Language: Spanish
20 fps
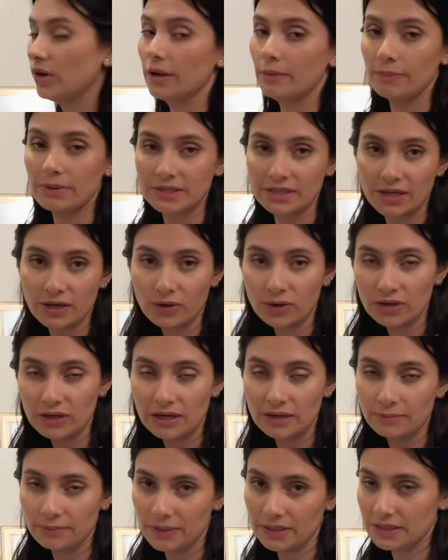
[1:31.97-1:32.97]
a empezar con la
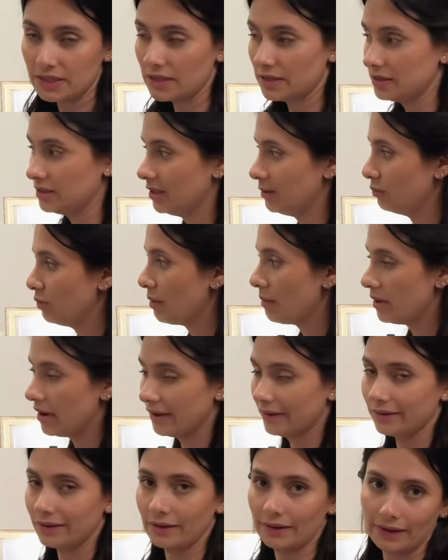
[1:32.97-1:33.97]
limpieza de este
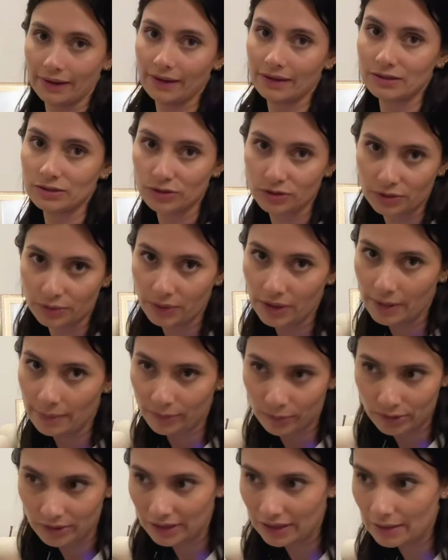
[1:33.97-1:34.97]
mueble, que es donde voy a
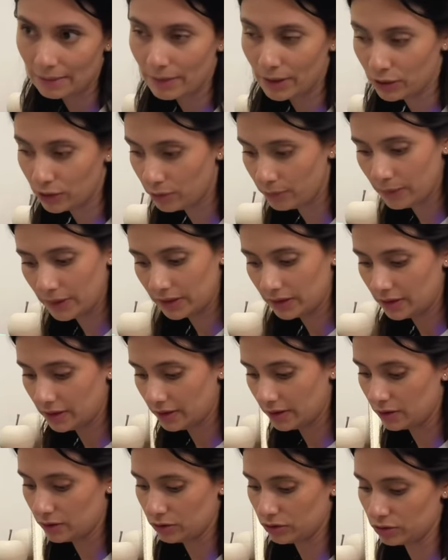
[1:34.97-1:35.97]
poner la mayor parte de
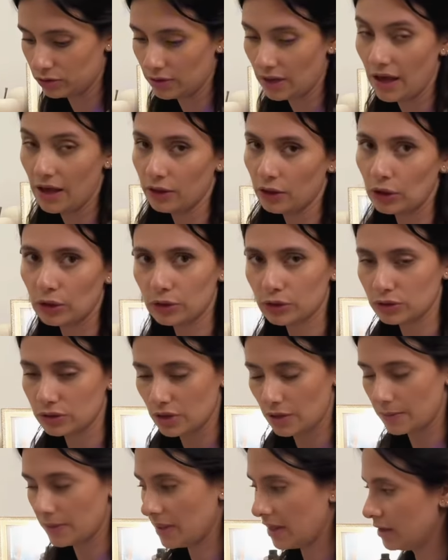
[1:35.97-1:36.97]
los adornos
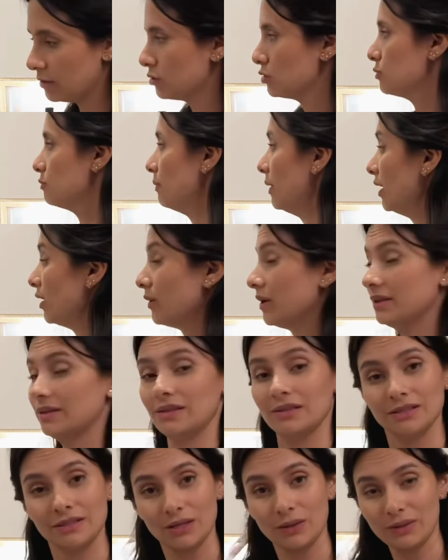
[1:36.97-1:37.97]
navideños. Pero
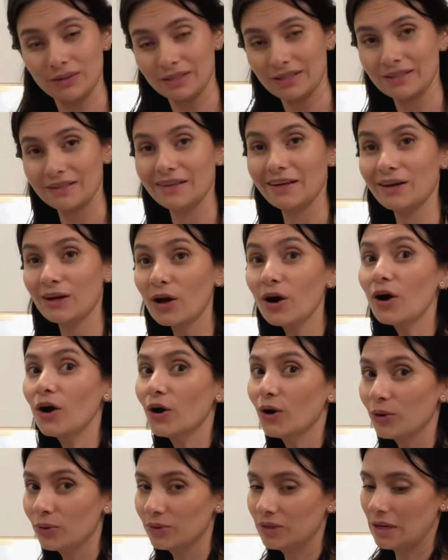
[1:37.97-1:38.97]
antes quiero encender
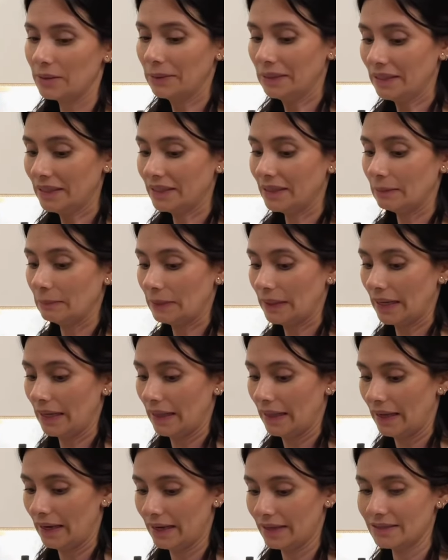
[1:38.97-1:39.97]
una velita para
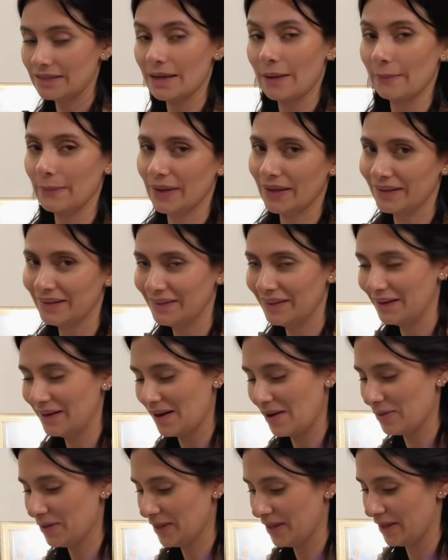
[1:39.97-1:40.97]
dar ese ambiente
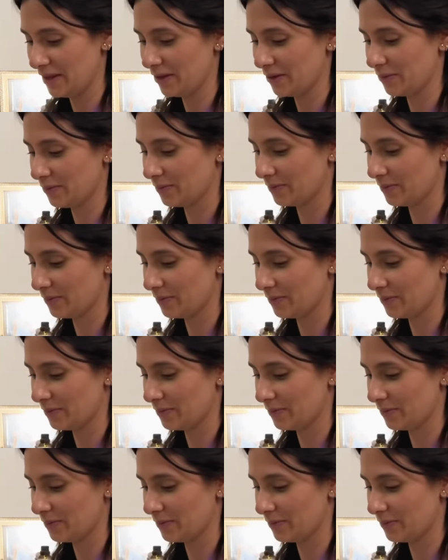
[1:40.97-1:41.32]
navideño.